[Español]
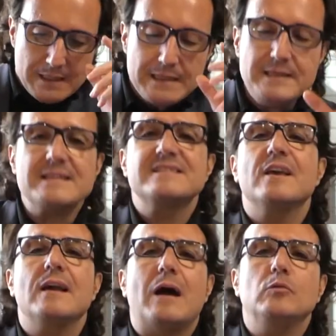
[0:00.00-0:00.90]
Y
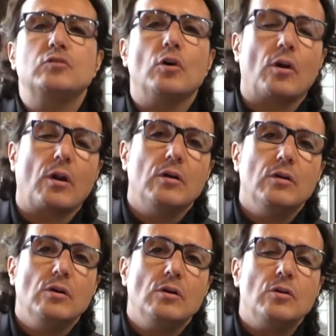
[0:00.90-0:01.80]
este
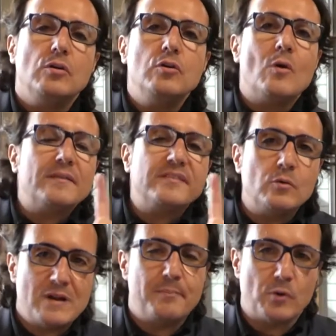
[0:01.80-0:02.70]
autor no hace
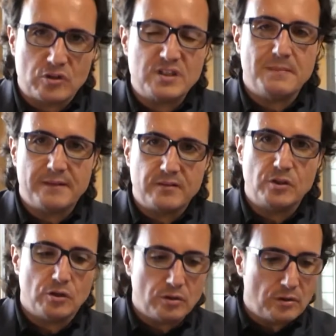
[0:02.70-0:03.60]
una
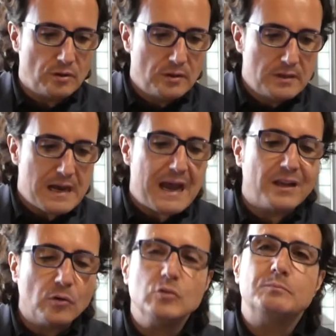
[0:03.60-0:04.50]
aproximación
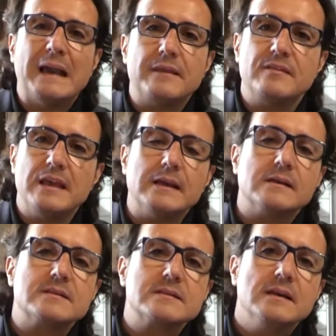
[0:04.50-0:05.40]
al goodbye
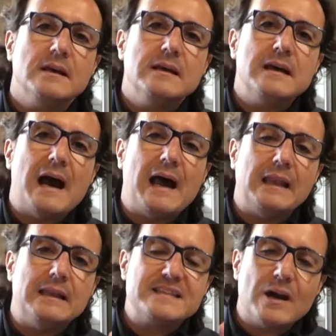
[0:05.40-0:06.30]
things,
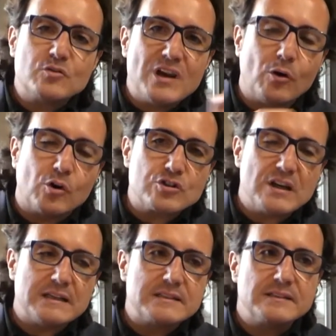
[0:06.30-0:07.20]
al chao chao
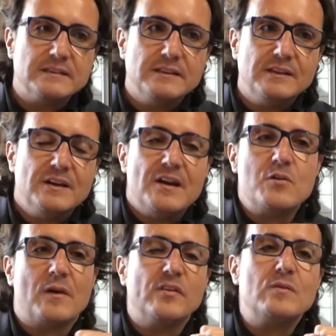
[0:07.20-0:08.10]
cosas,
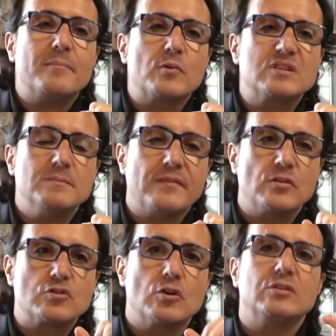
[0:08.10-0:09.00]
no hace una
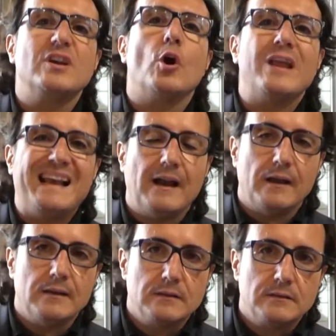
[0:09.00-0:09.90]
aproximación solo
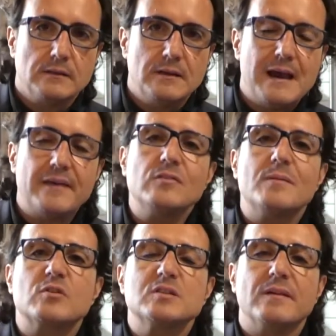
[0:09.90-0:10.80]
teórica, hace una
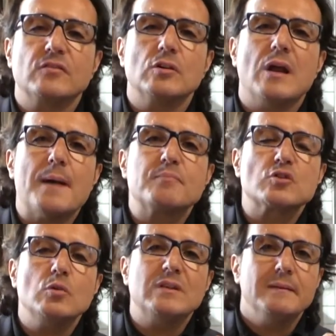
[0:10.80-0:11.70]
aproximación
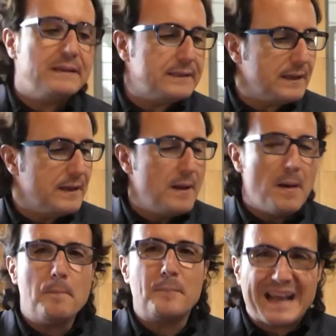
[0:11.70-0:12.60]
absolutamente
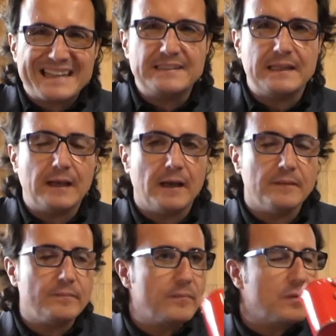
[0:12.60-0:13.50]

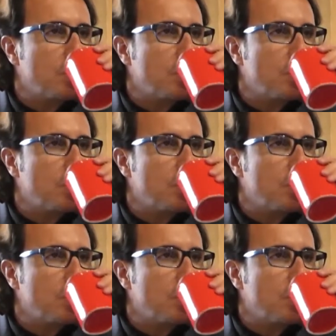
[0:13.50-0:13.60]
práctica.